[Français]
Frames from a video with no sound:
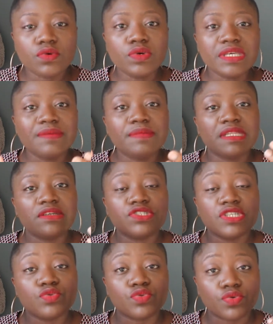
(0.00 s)
ok, maintenant
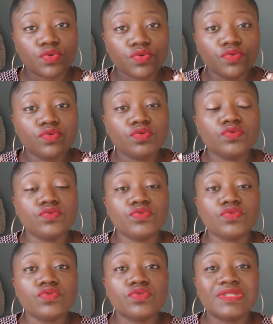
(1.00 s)
j'ai du recul sur